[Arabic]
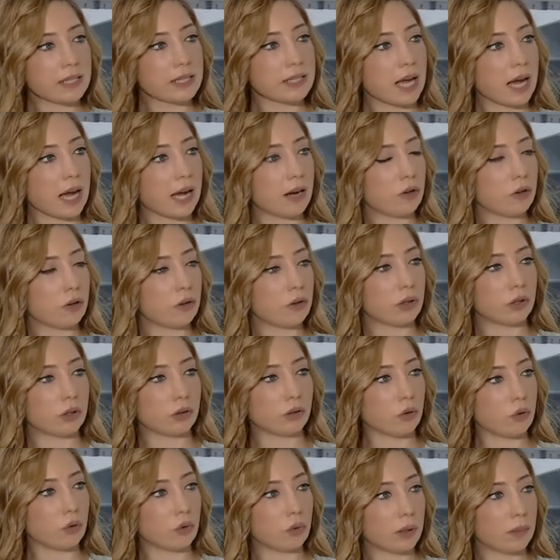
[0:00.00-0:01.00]
حاله
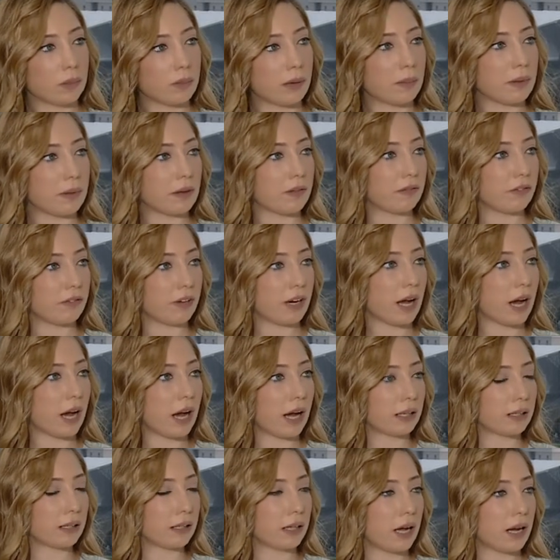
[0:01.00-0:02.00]
أنه هو ما بيفرق
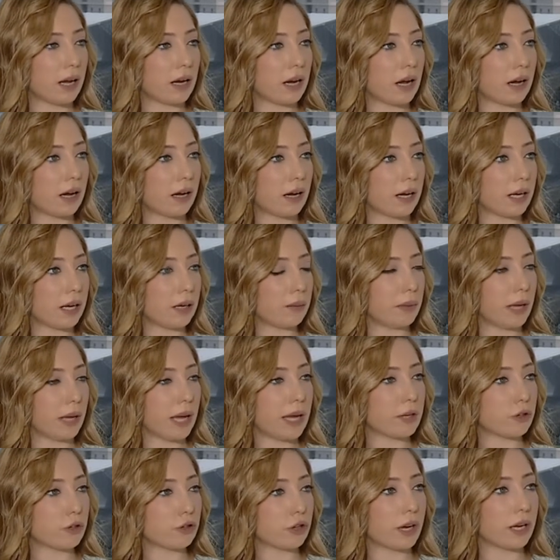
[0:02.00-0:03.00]
عن الآخرين
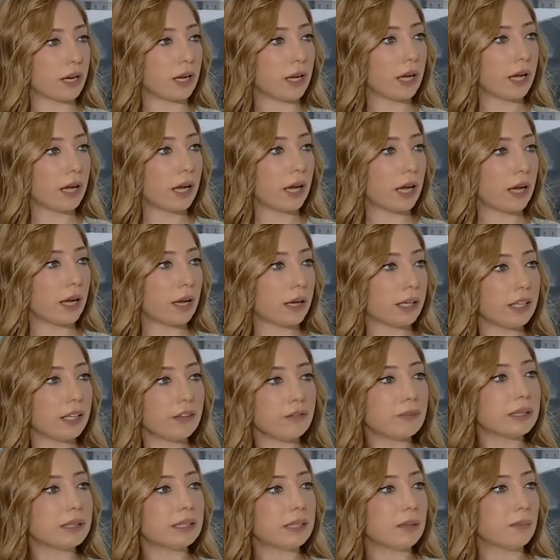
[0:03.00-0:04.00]
بأي شيء
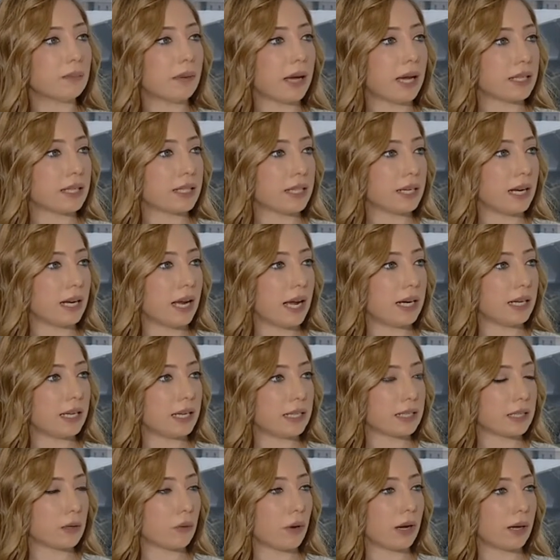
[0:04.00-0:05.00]
كيف بتتم هذه
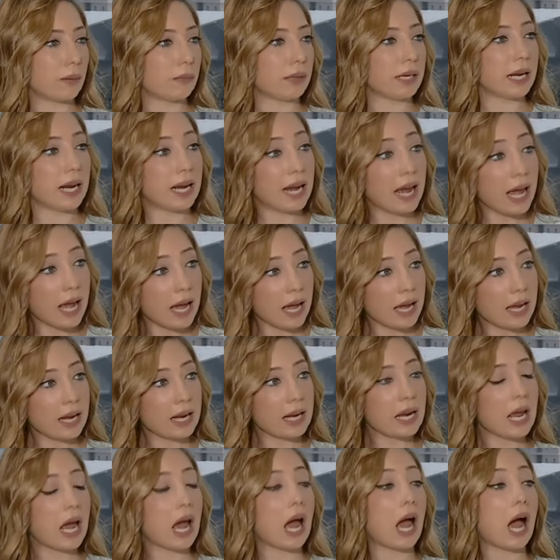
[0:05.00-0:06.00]
الآلية سواء من
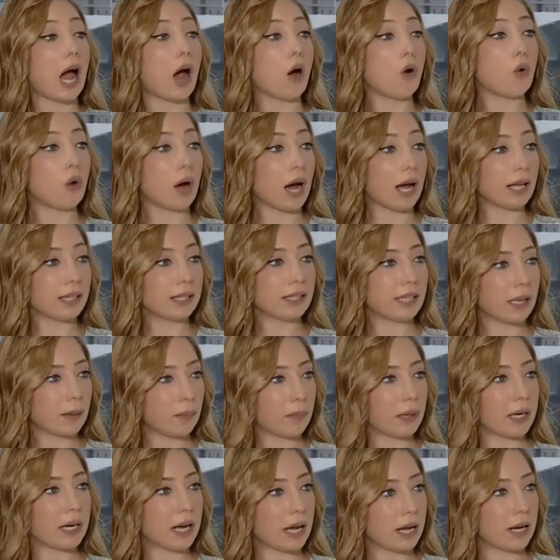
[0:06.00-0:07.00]
الأهل أو حتى
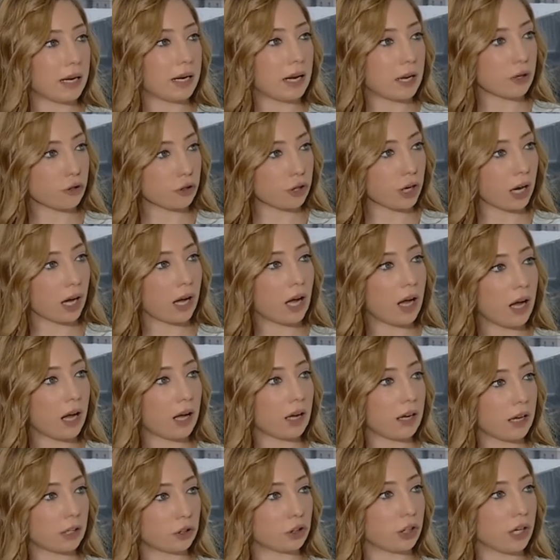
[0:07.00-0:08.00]
من
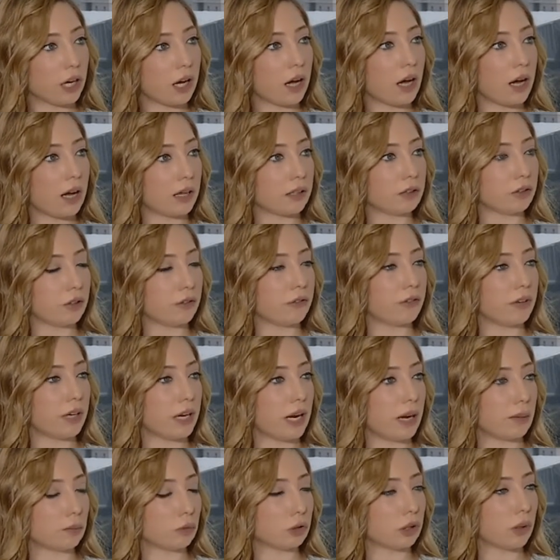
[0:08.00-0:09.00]
الأشقاء أشقاء الطفل
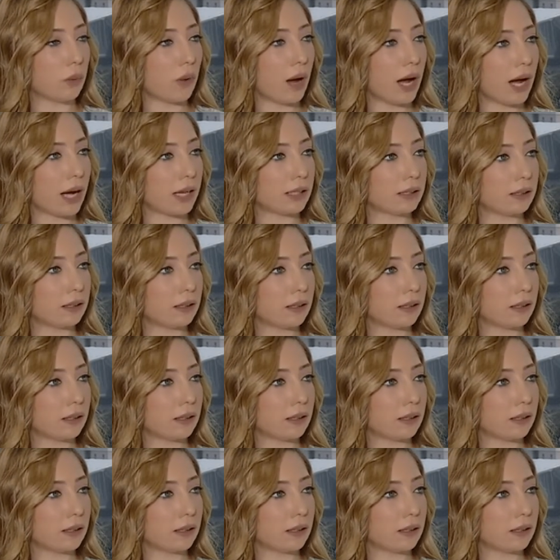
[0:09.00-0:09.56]
المتوحد